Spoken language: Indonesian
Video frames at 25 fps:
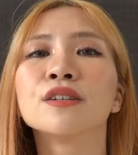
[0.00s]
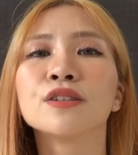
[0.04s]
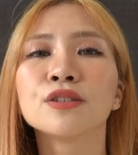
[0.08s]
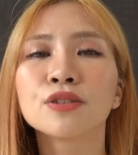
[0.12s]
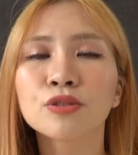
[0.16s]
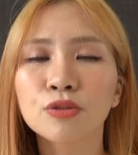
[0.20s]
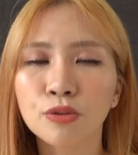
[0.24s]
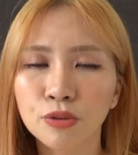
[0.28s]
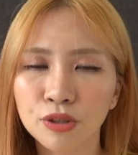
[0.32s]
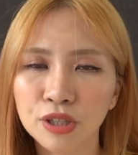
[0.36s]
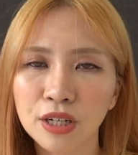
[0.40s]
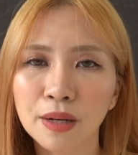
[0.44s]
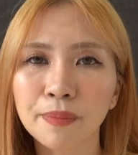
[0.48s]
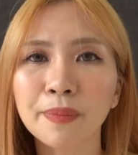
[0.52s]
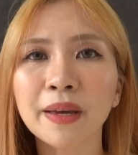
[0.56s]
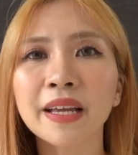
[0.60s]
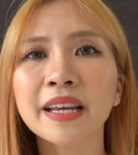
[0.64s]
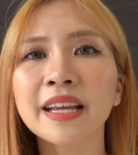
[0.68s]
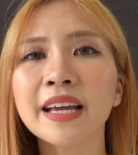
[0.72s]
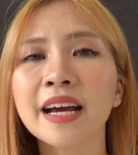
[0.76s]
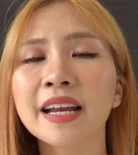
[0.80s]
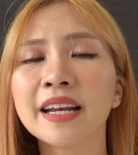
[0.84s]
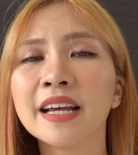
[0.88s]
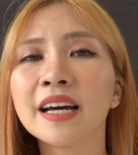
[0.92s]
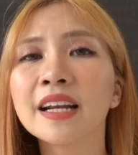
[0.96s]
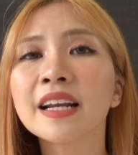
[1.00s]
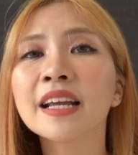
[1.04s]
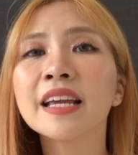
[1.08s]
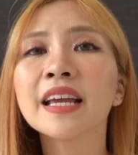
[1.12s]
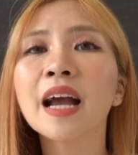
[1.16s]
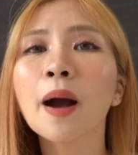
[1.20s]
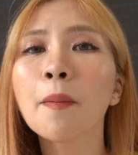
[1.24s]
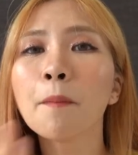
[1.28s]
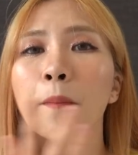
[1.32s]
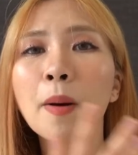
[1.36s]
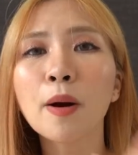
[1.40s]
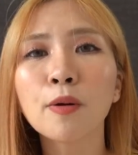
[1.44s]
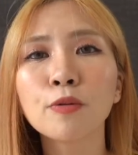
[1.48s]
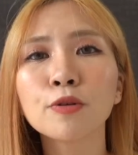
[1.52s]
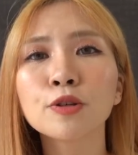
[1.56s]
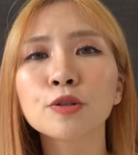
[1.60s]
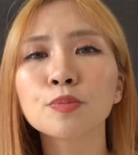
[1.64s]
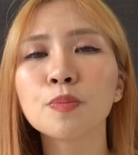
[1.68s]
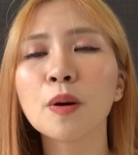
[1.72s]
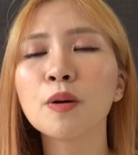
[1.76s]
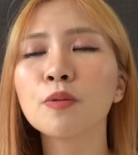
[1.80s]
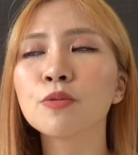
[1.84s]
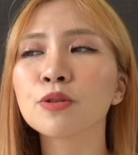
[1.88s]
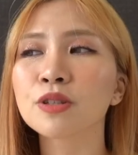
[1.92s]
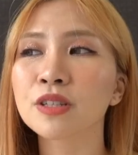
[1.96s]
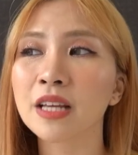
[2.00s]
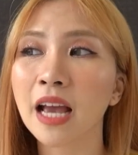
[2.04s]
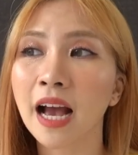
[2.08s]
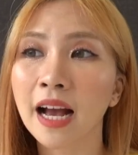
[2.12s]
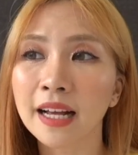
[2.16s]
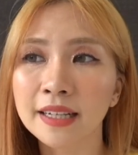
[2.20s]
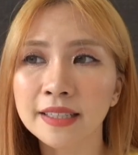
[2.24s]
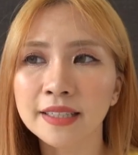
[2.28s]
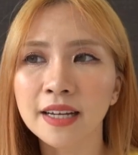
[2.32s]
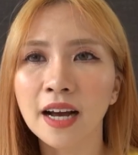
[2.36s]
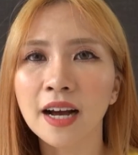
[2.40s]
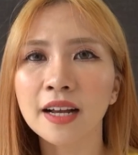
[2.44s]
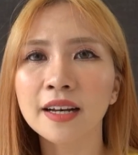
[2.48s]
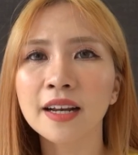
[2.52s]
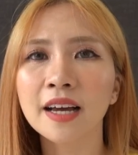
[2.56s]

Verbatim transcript: social media, dari yang bagus-bagusnya aja,